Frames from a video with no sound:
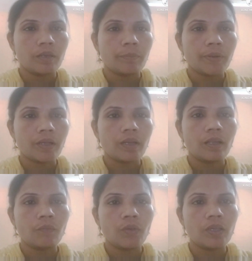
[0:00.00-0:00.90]
నీ
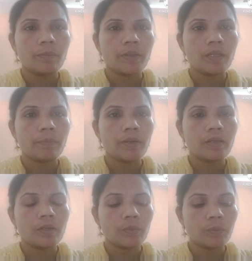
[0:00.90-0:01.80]
ప్రక్కన వెయ్యి మంది
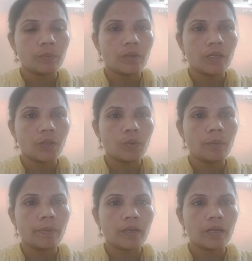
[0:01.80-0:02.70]
పడినను నీ
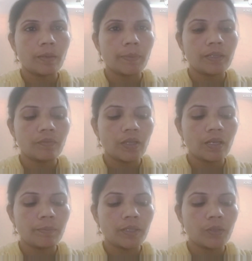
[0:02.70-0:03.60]
కుడి పక్కన
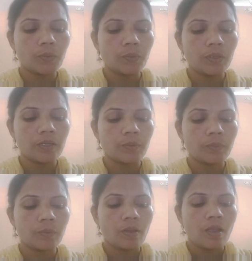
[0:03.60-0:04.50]
పదివేల మంది
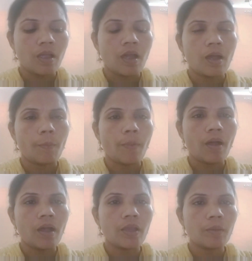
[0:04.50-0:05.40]
కూలినను
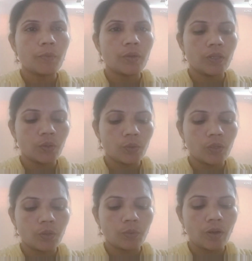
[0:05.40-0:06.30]
అపాయము నీ
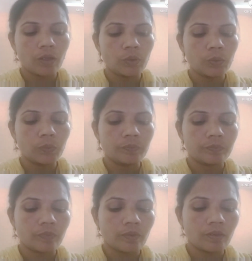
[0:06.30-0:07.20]
యుద్ధకు రాదు
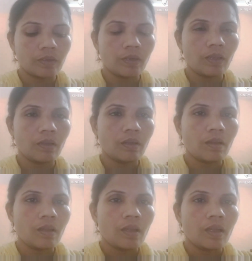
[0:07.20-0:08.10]
అంటే
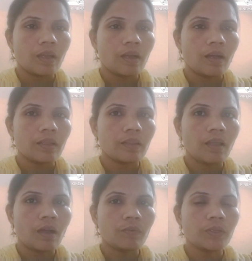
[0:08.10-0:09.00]
ఇంకా
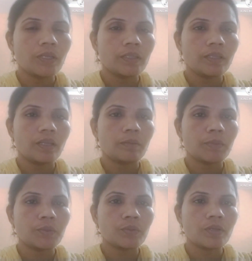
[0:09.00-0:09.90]
దావీదైతే
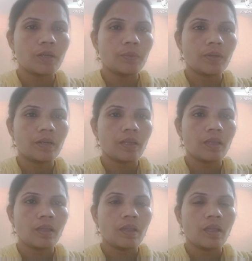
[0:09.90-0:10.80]
ఏమంటున్నాడు అంటే
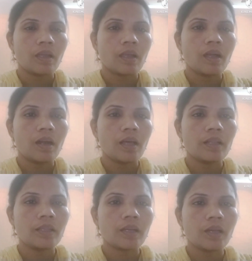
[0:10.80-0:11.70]

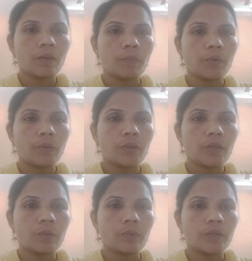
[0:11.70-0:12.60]
గాఢాంధకారపు
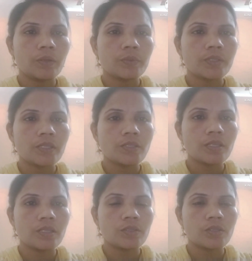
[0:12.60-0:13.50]
లోయలో నేను
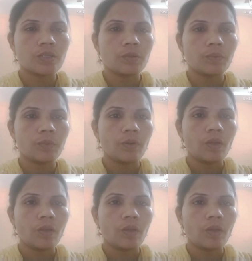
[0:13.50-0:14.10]
సంచరించినను